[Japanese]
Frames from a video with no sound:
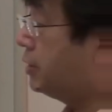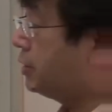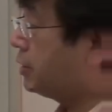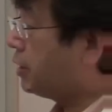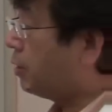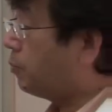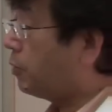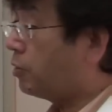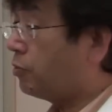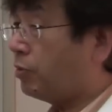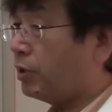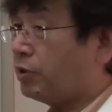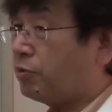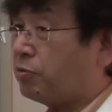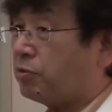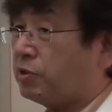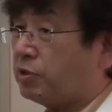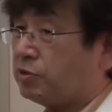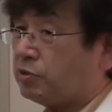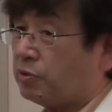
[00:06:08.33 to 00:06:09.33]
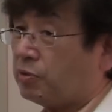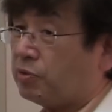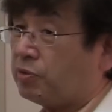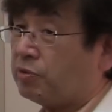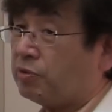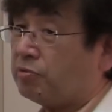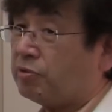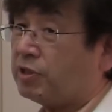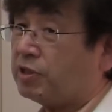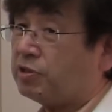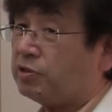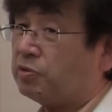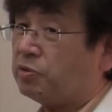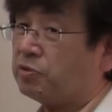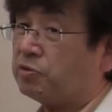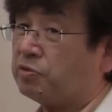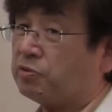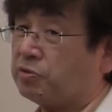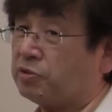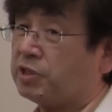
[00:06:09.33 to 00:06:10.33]
卵は1個ですよって言って指
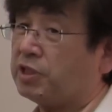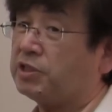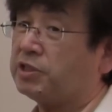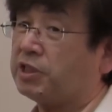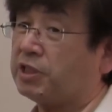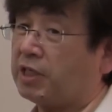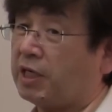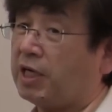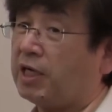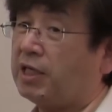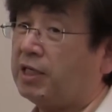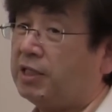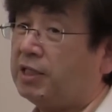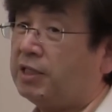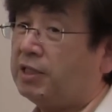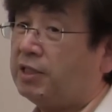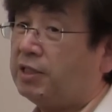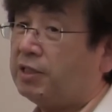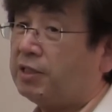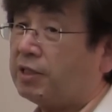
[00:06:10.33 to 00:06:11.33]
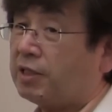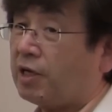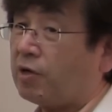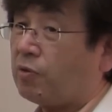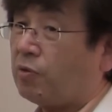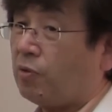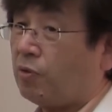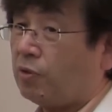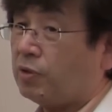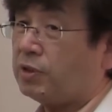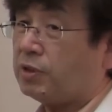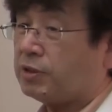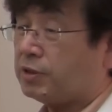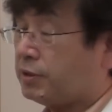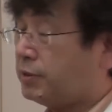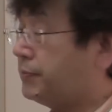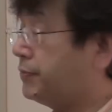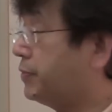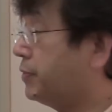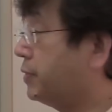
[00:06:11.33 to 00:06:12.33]
導する先生が結構多いで
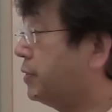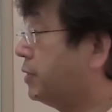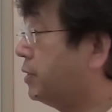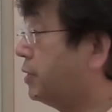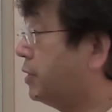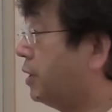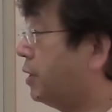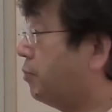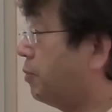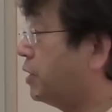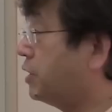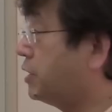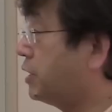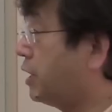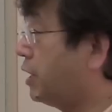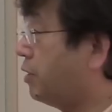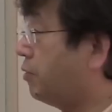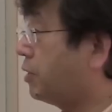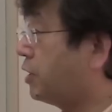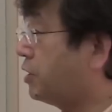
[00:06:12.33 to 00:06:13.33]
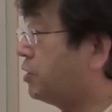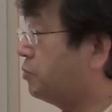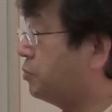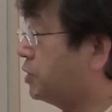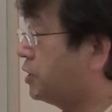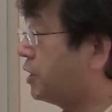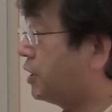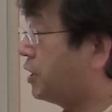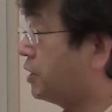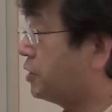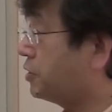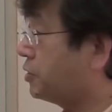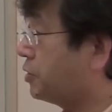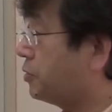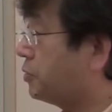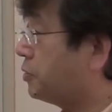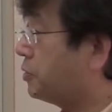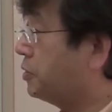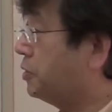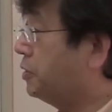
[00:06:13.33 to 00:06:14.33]
す。でまあ、医者私も医者なんです
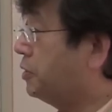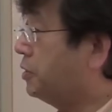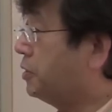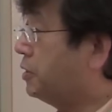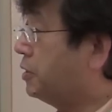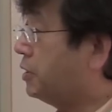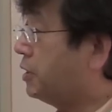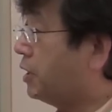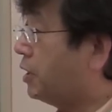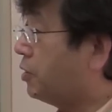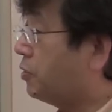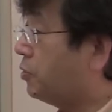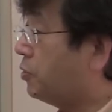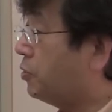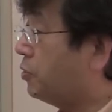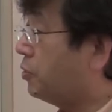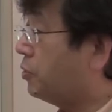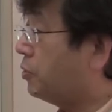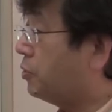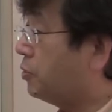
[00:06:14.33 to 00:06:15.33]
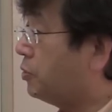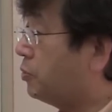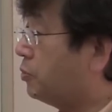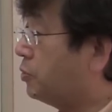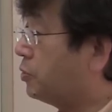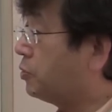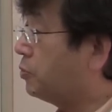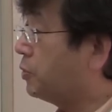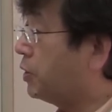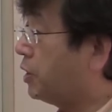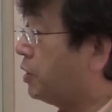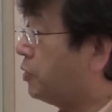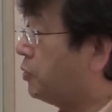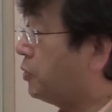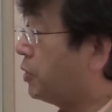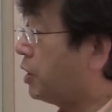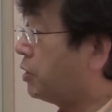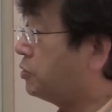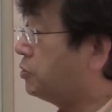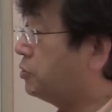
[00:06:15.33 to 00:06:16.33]
けどあの僕も栄
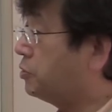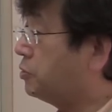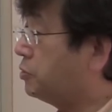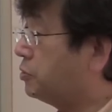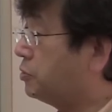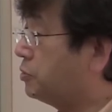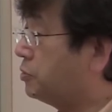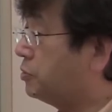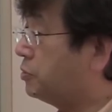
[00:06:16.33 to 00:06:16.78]
養やる